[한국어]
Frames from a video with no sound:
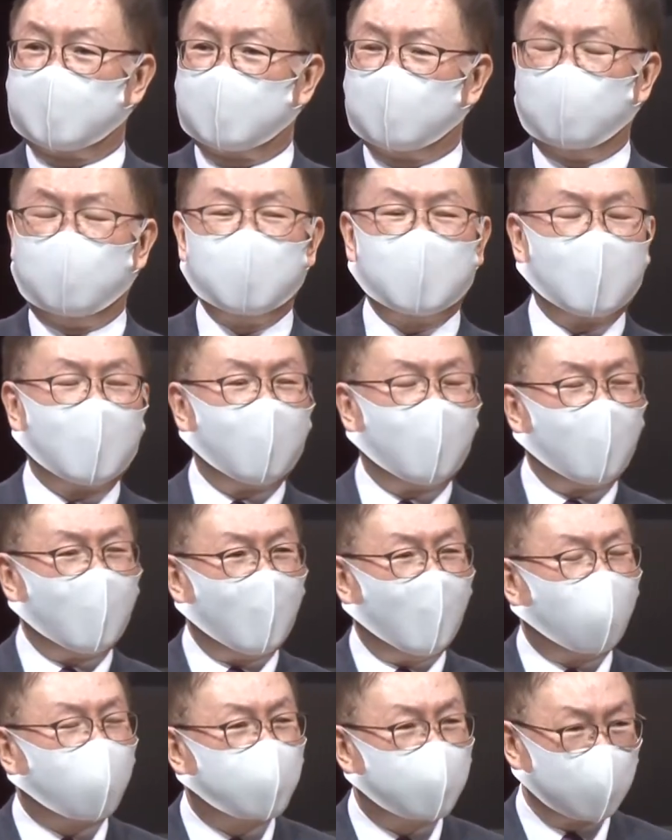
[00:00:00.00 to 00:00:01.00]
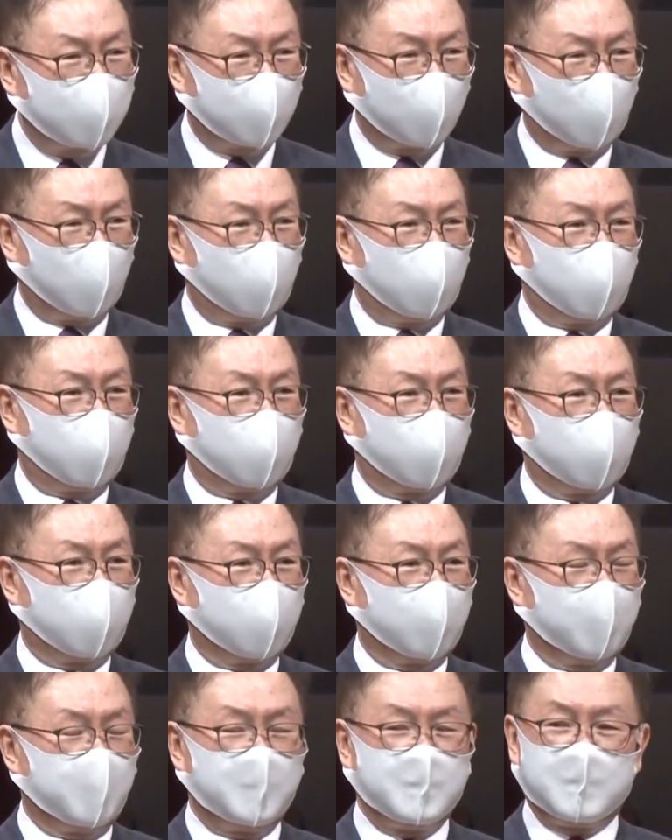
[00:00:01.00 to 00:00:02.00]
우리가 아끼고
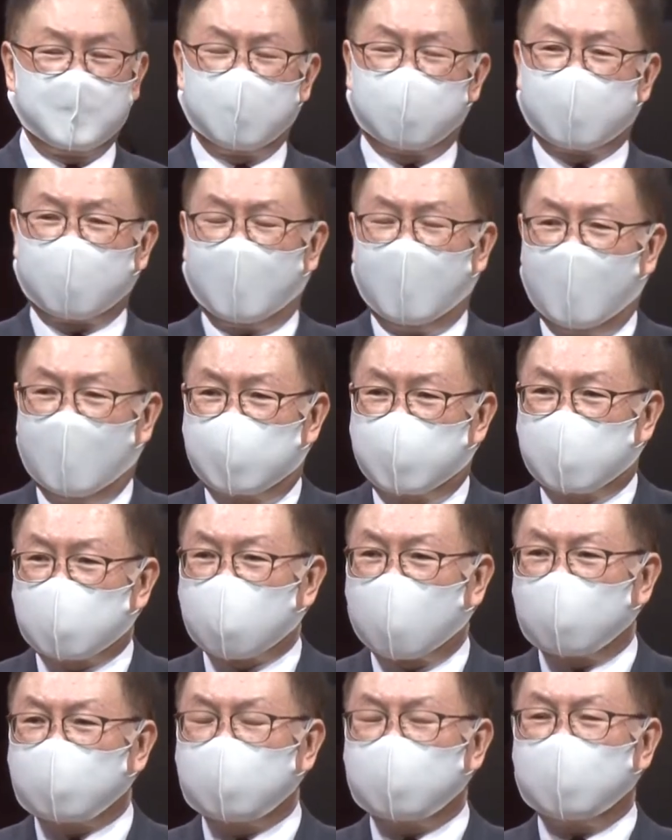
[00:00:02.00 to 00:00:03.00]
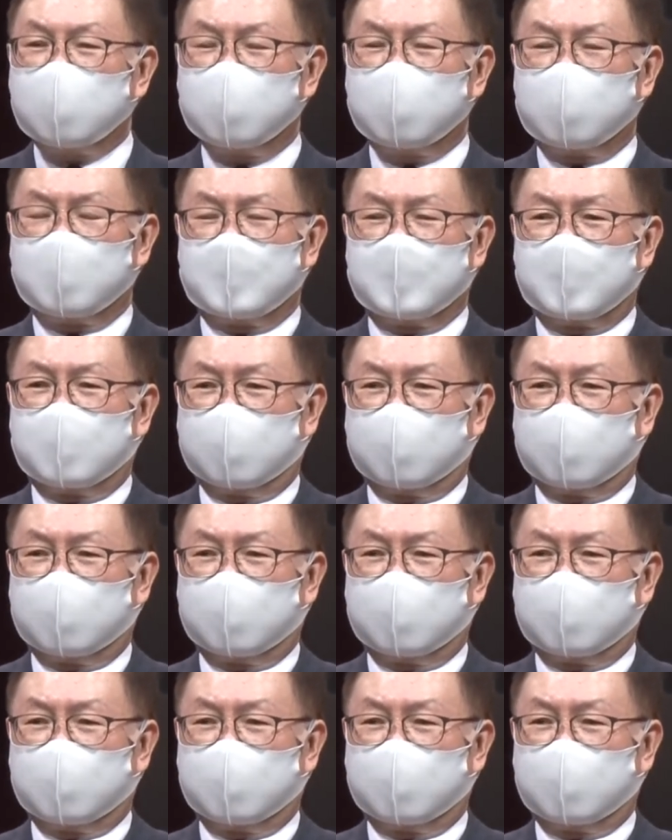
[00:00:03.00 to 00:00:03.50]
이렇게 애착을